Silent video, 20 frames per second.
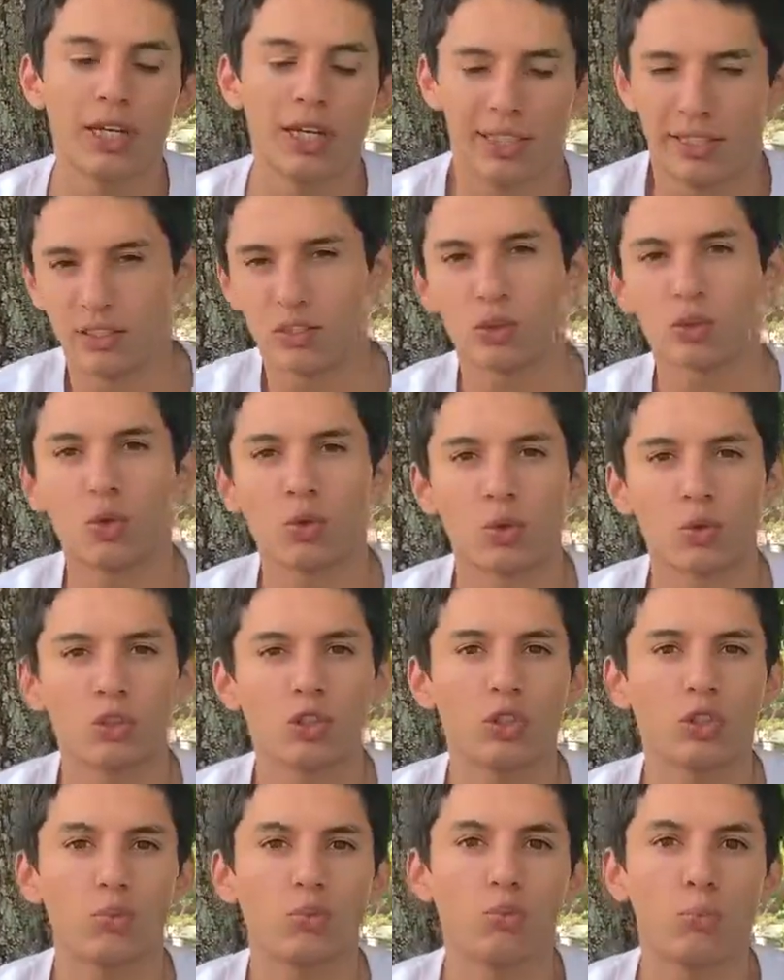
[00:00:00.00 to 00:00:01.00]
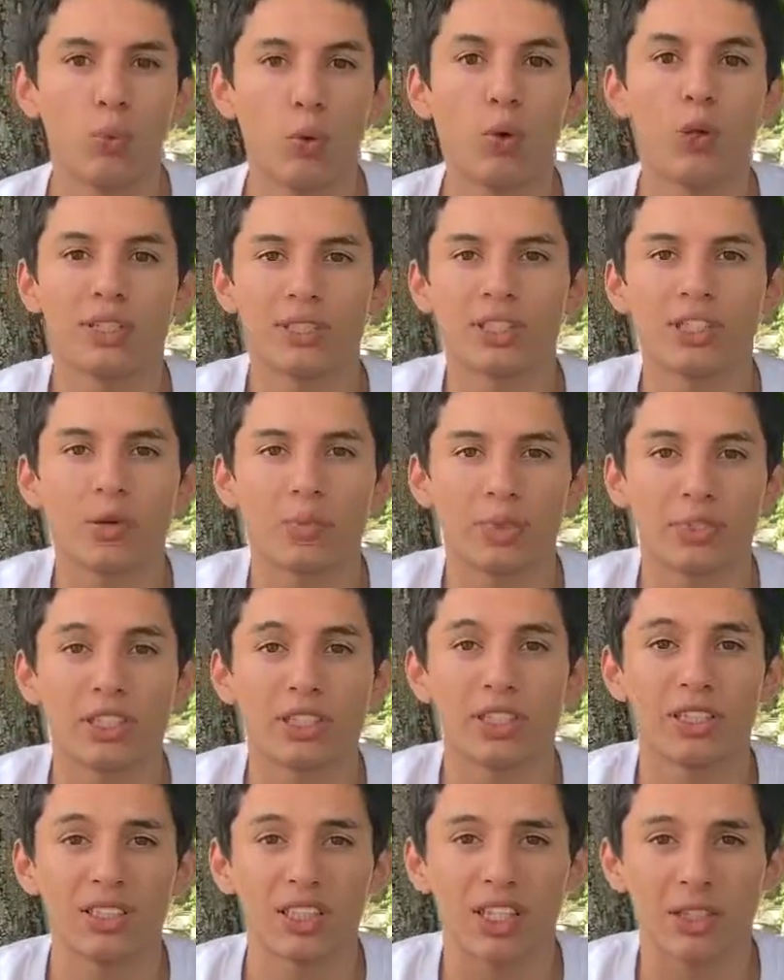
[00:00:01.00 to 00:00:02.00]
En estos concursos pude ser
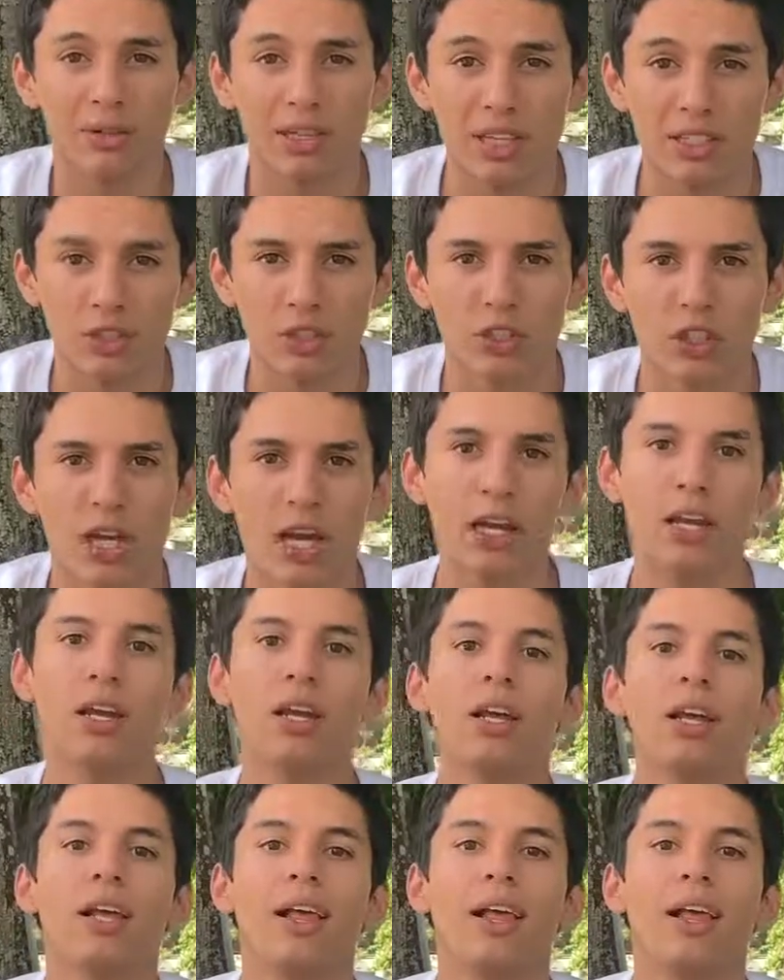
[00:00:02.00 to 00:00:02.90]
representante a nivel nacional,